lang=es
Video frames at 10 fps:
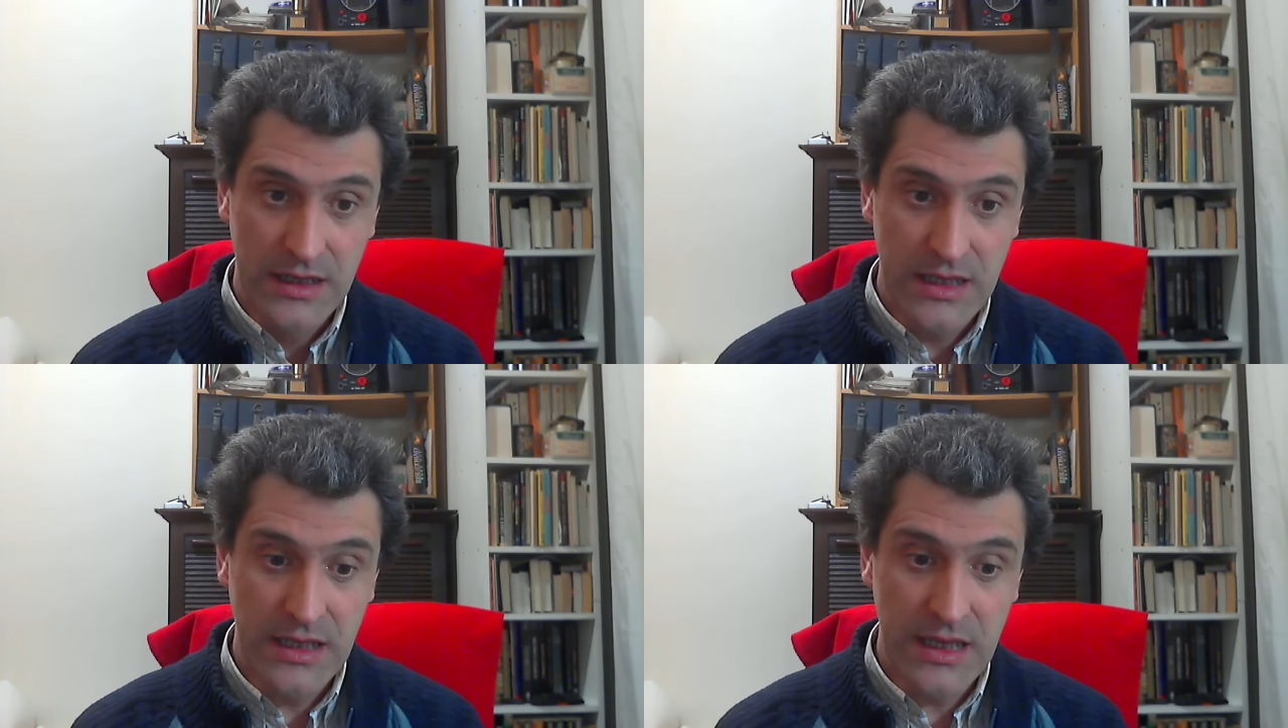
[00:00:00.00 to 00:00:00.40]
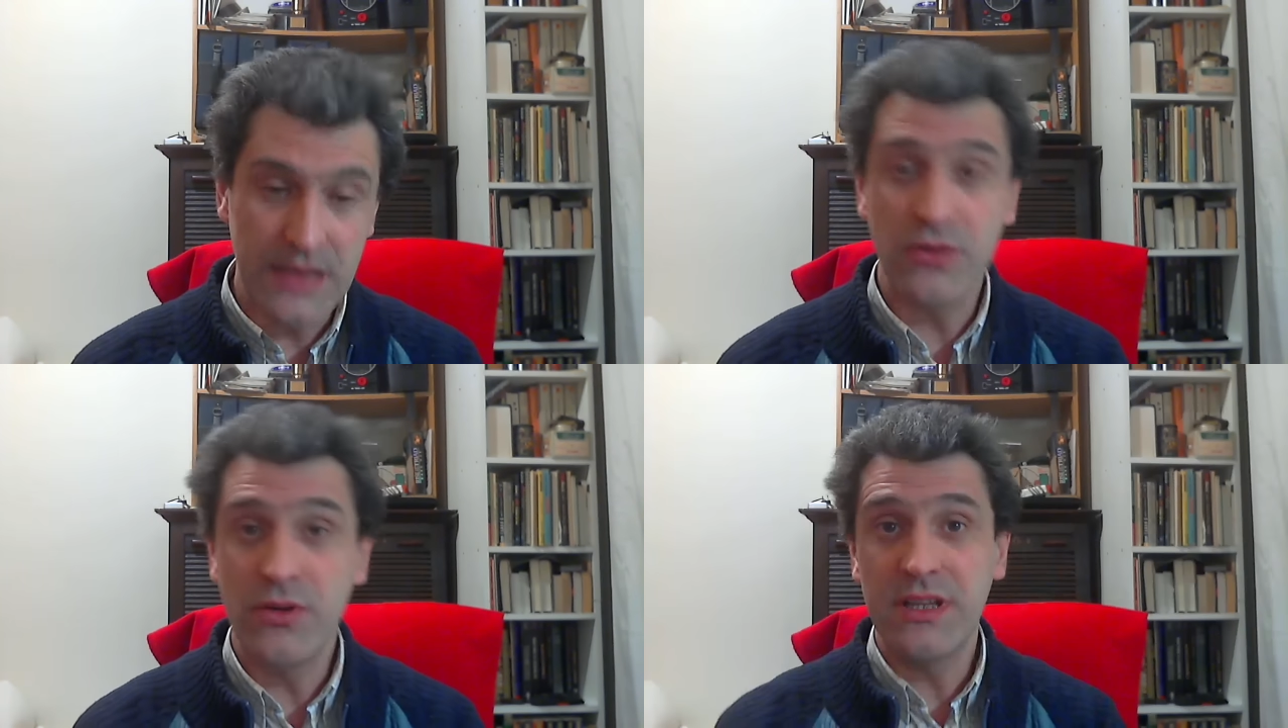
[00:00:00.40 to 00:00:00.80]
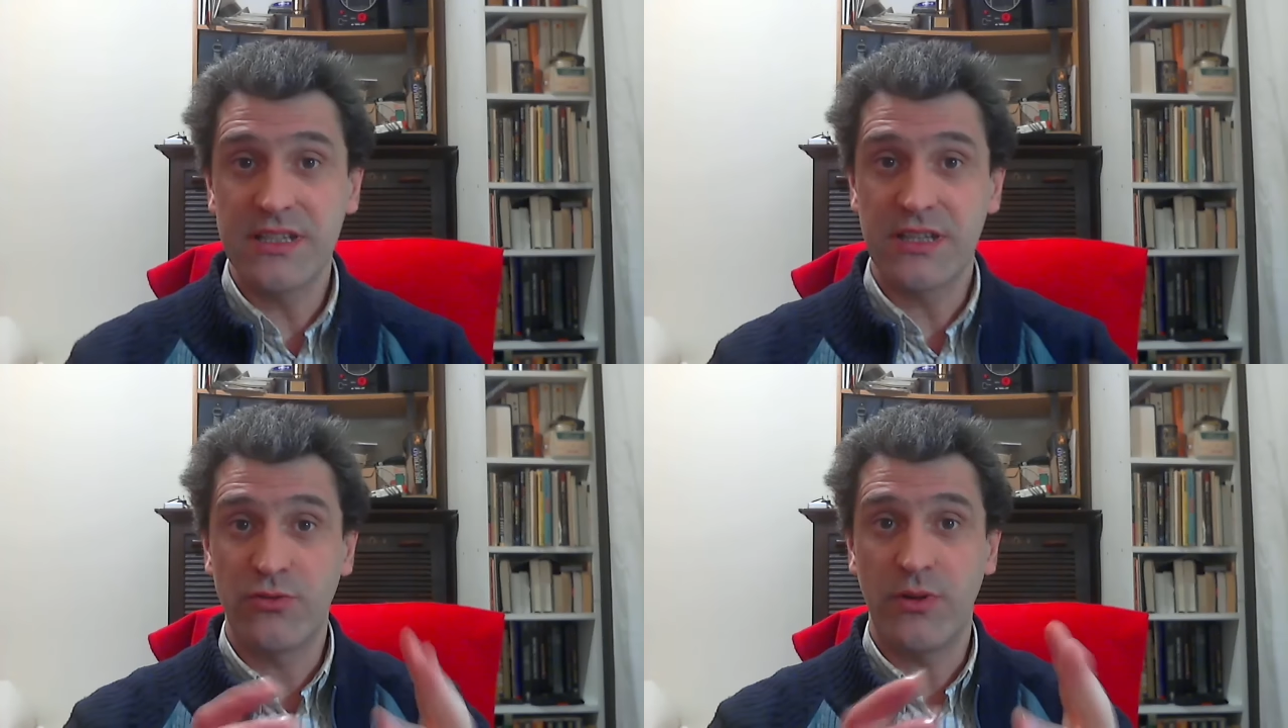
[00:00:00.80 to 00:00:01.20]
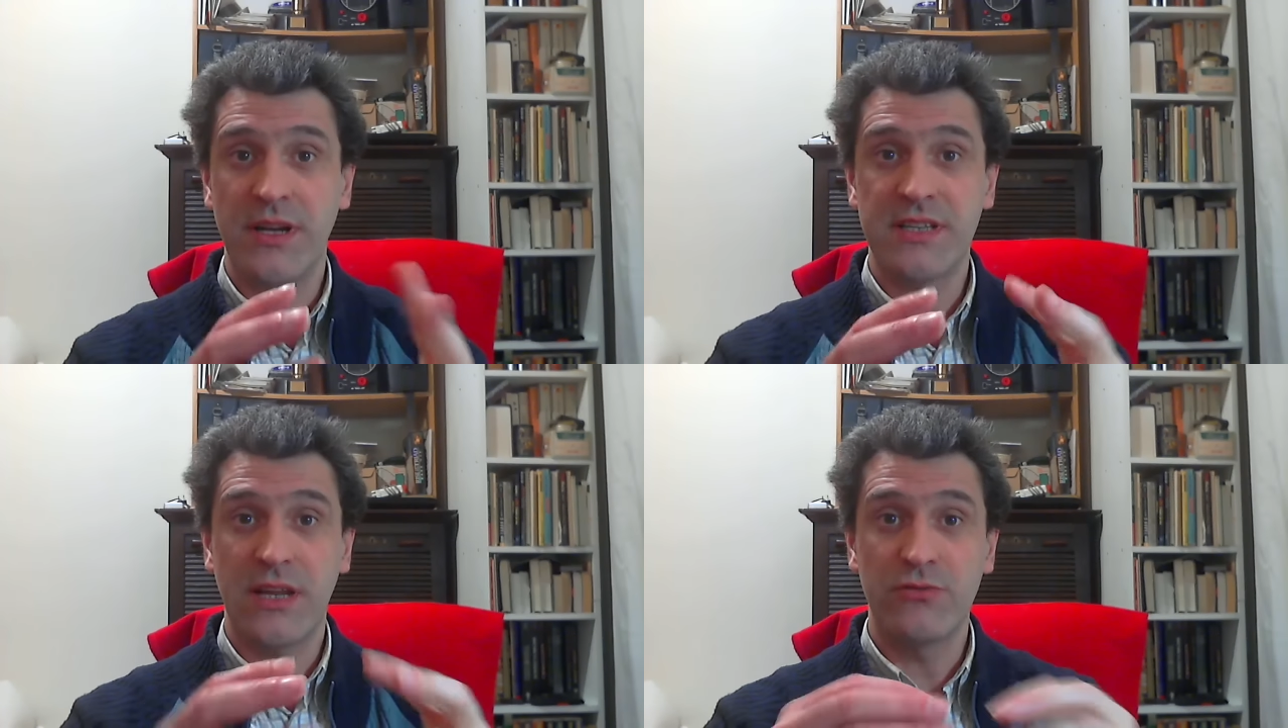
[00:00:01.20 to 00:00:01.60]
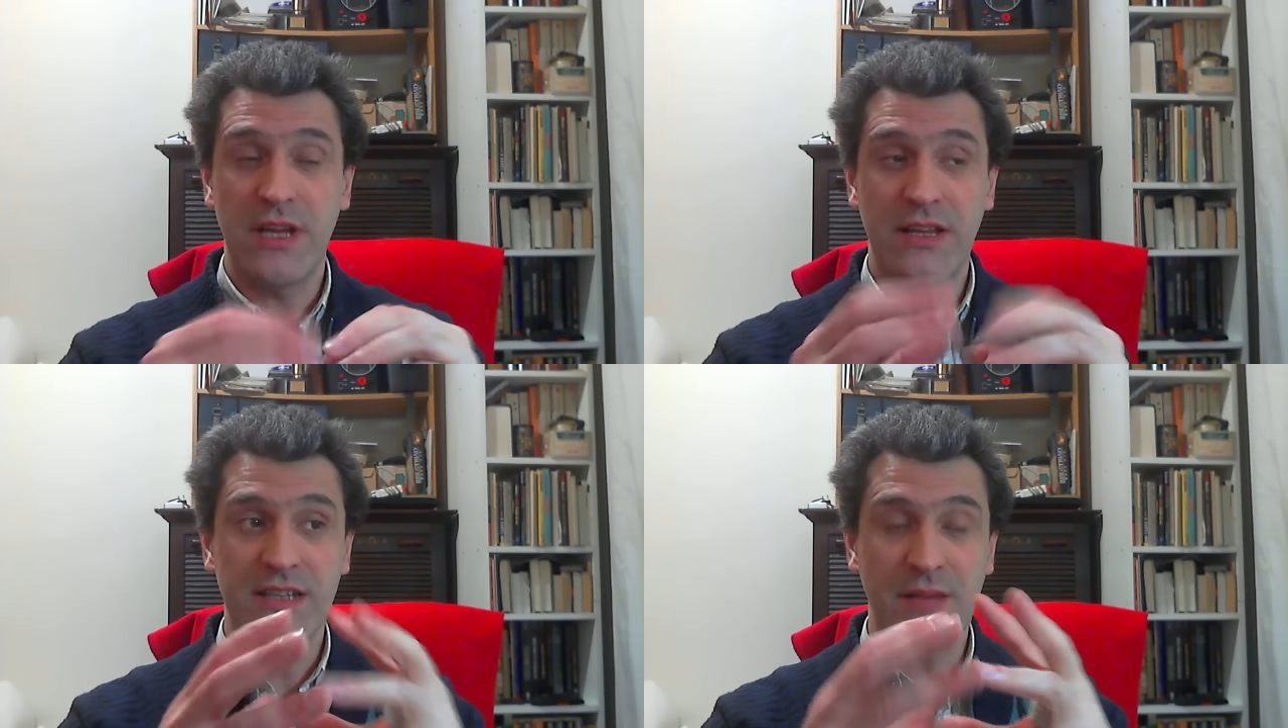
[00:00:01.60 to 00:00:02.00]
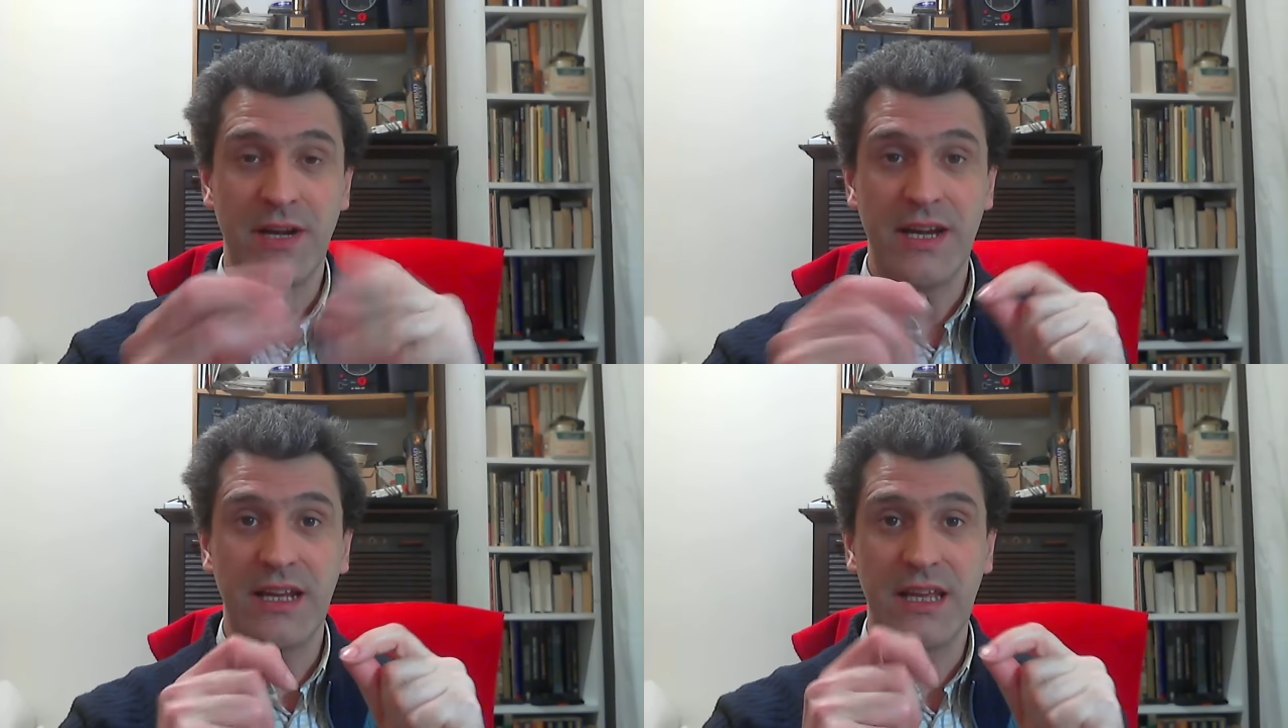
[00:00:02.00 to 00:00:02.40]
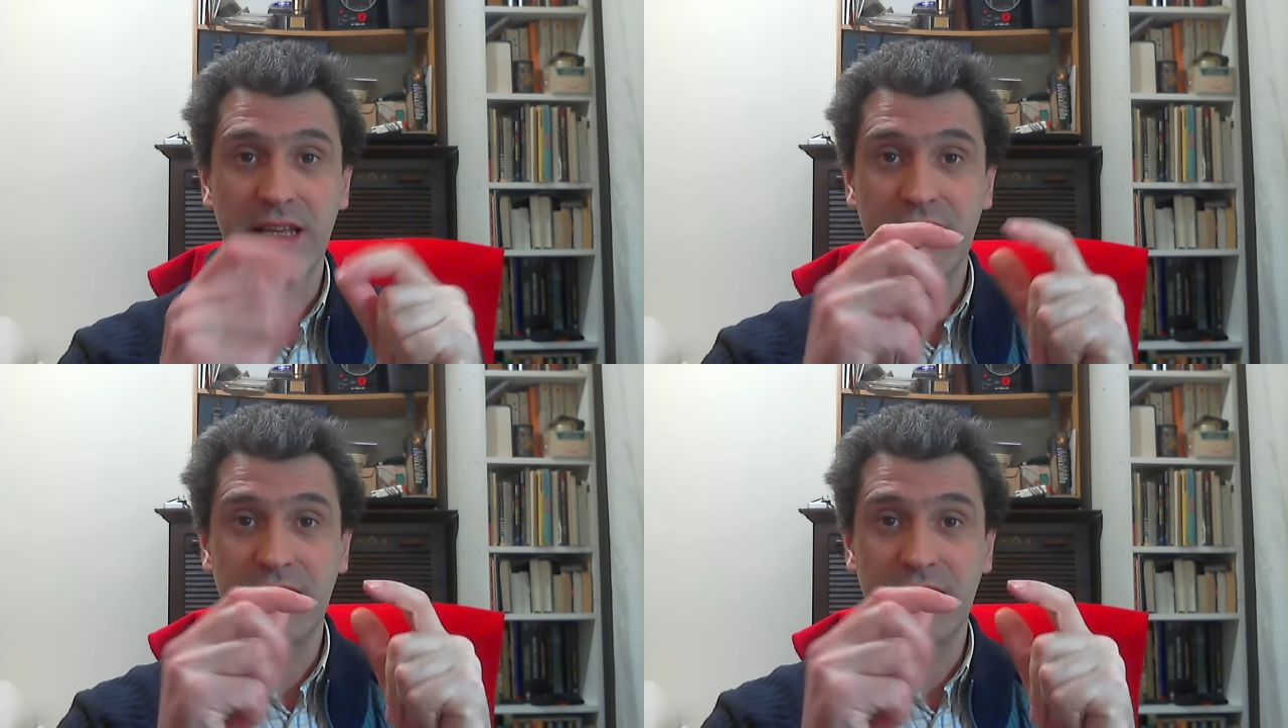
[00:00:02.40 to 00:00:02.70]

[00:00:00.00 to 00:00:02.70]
Y en Unity se suelen estar usadas de tal manera que